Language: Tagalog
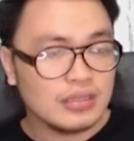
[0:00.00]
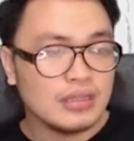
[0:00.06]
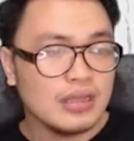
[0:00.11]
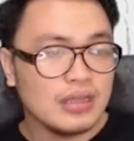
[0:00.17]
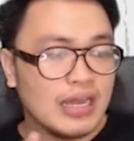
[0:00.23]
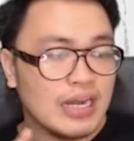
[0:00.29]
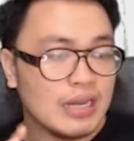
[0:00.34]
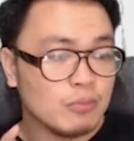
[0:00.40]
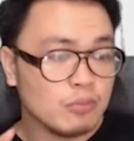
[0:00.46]

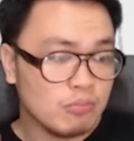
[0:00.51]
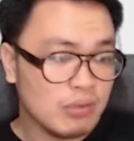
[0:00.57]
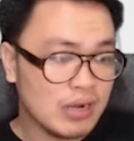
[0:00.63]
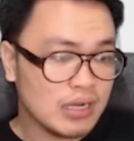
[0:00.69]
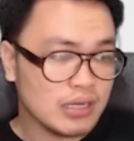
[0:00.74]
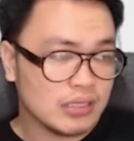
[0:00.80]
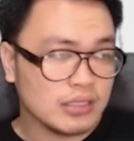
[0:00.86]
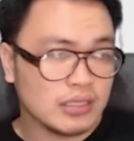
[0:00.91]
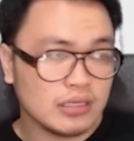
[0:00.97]
Alam mo
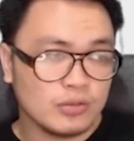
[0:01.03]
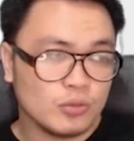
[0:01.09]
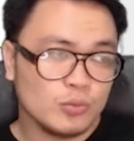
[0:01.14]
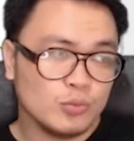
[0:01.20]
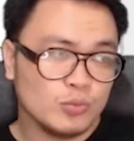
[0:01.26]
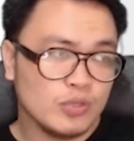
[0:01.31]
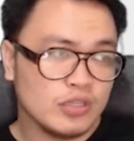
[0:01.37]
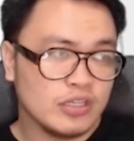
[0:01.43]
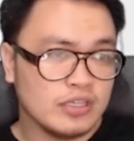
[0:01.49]
ba na kung
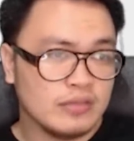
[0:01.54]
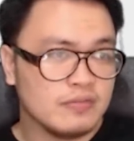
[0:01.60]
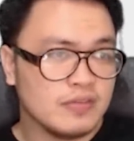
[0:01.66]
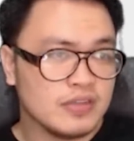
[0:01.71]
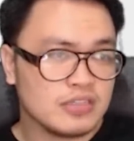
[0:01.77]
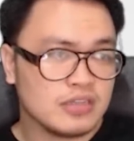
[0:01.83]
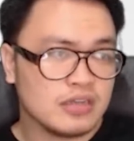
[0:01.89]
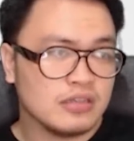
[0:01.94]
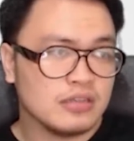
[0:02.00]

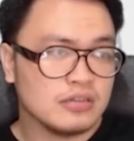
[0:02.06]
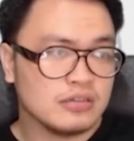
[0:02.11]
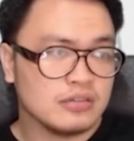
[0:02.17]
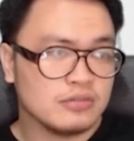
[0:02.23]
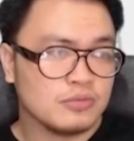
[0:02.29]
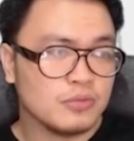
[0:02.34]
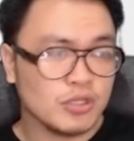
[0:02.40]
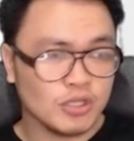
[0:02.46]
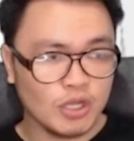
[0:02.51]
nag-invest ka ng
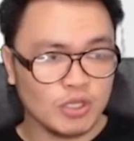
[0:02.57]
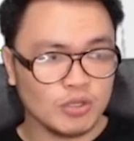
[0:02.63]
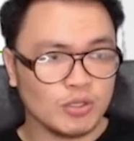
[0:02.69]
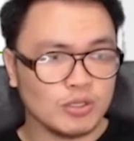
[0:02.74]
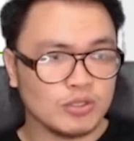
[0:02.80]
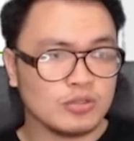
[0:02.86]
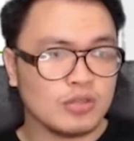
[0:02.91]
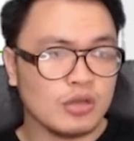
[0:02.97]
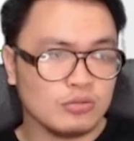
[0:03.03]

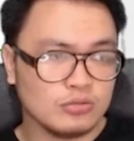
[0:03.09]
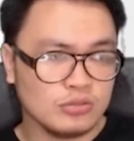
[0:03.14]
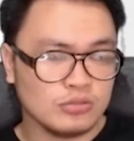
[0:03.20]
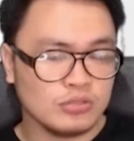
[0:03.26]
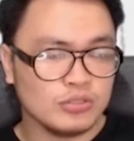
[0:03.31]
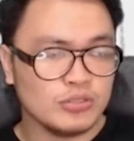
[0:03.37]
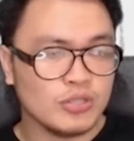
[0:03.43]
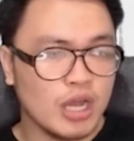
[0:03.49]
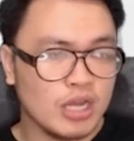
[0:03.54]
100,000 sa
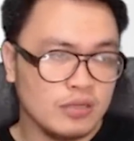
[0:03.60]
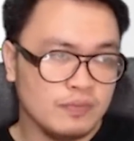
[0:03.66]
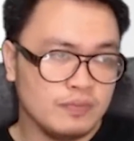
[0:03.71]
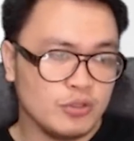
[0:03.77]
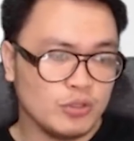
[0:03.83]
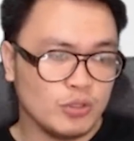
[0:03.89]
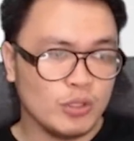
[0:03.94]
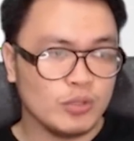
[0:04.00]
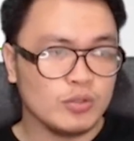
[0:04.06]
Jollibee 10